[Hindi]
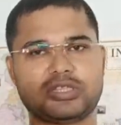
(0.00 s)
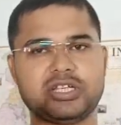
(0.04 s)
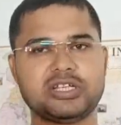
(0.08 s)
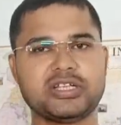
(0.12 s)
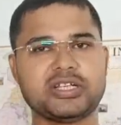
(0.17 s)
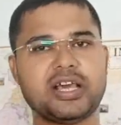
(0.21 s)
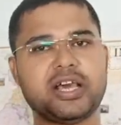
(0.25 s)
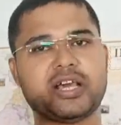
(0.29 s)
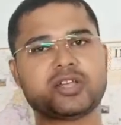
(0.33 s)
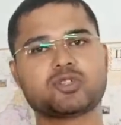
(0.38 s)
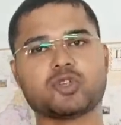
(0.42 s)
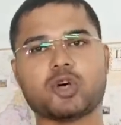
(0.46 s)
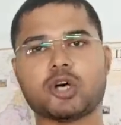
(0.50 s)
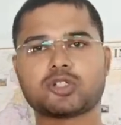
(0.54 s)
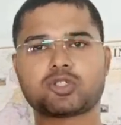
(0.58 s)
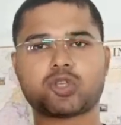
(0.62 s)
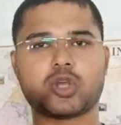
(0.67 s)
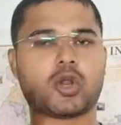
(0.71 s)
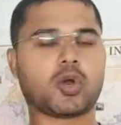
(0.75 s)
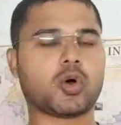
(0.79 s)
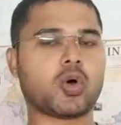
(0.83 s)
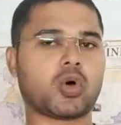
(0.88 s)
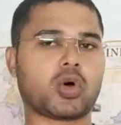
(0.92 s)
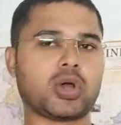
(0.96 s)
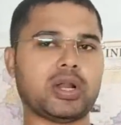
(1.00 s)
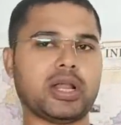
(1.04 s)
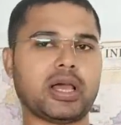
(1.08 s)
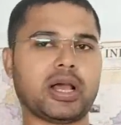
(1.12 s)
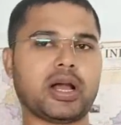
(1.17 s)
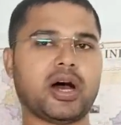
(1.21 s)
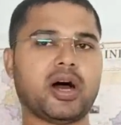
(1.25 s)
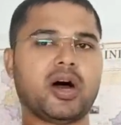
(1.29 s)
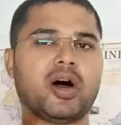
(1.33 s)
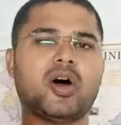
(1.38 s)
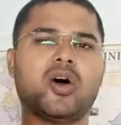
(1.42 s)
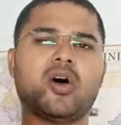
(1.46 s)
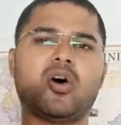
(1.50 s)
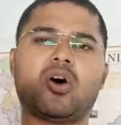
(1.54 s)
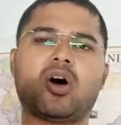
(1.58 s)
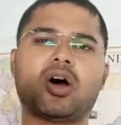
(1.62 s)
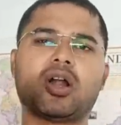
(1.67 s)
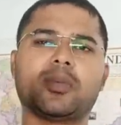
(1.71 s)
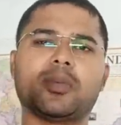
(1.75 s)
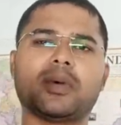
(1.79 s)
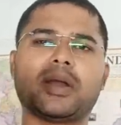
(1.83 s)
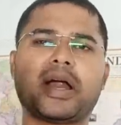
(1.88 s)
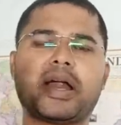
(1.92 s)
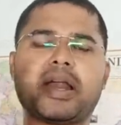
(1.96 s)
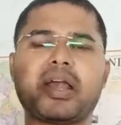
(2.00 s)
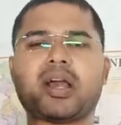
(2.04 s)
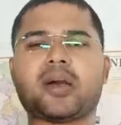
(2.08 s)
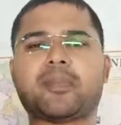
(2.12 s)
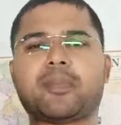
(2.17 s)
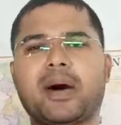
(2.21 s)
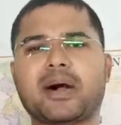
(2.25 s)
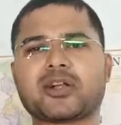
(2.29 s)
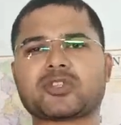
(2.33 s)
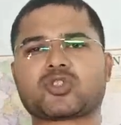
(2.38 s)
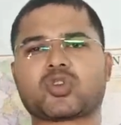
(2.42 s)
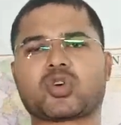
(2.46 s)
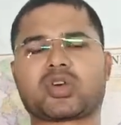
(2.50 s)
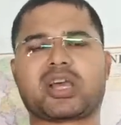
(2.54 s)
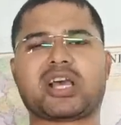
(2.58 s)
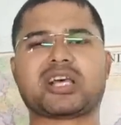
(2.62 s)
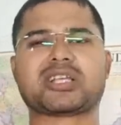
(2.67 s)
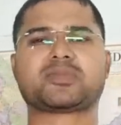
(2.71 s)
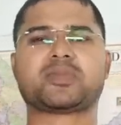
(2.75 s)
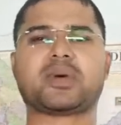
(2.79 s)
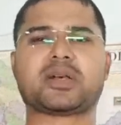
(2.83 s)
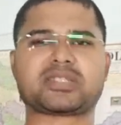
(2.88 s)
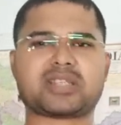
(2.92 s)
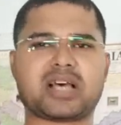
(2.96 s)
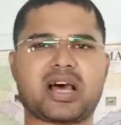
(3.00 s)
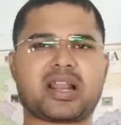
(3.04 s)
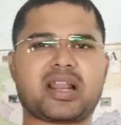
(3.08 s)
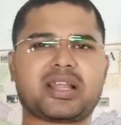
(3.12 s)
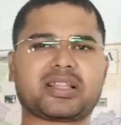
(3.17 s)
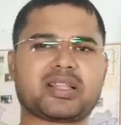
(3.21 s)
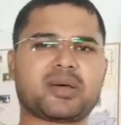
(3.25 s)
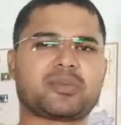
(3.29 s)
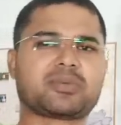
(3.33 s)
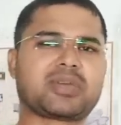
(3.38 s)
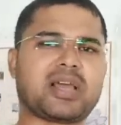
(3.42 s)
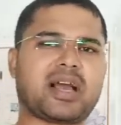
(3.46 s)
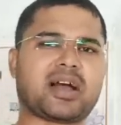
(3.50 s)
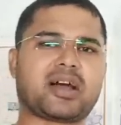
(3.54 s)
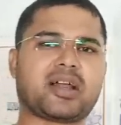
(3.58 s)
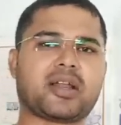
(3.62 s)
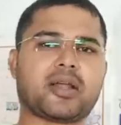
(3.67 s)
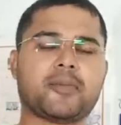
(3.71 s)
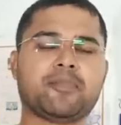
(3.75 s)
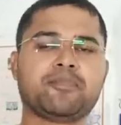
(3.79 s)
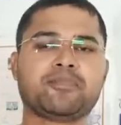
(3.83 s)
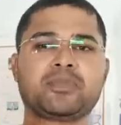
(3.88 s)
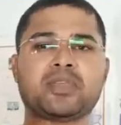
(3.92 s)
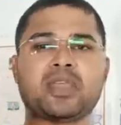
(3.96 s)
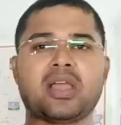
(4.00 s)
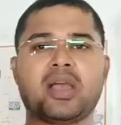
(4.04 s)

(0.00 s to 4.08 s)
सीट है छः लोगों को लेगा और मेरा रैंक पाँच के आसपास आ रहा है तब क्या करें